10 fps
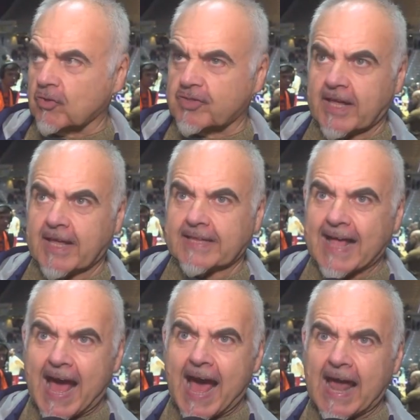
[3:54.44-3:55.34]
con
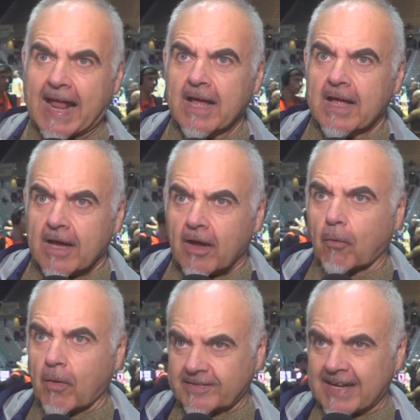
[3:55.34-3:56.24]
serietà
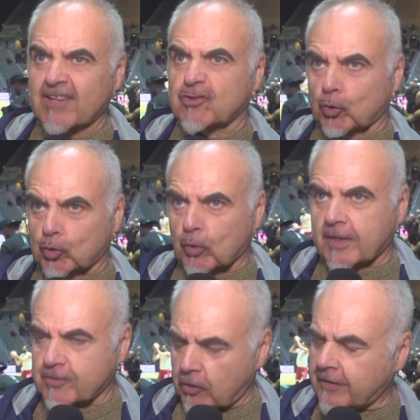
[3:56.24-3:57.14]
la, la
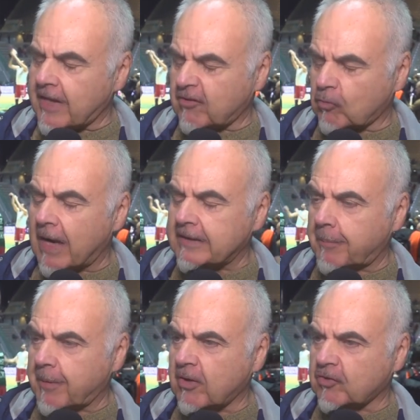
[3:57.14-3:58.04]
strutturazione della
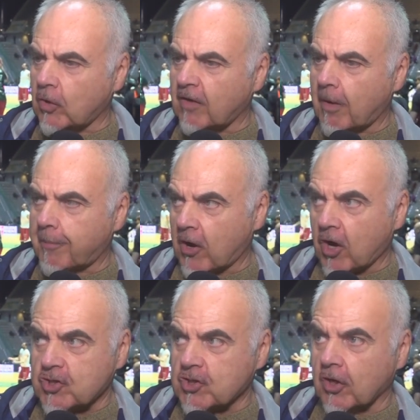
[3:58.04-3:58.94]
squadra per questo nuovo
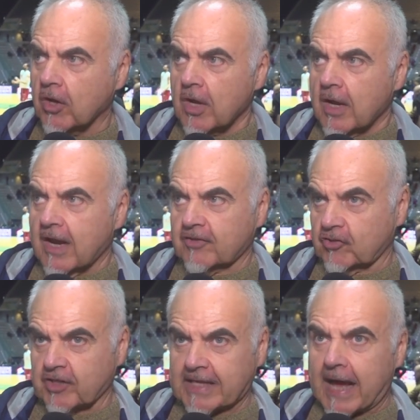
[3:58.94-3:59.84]
approccio, la
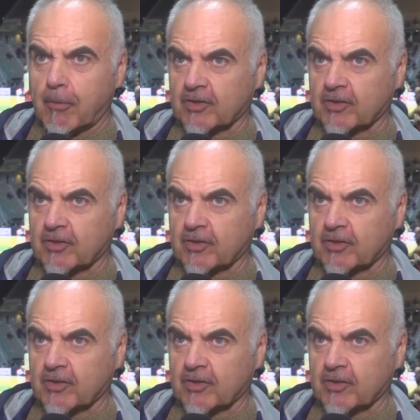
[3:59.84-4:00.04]
società ha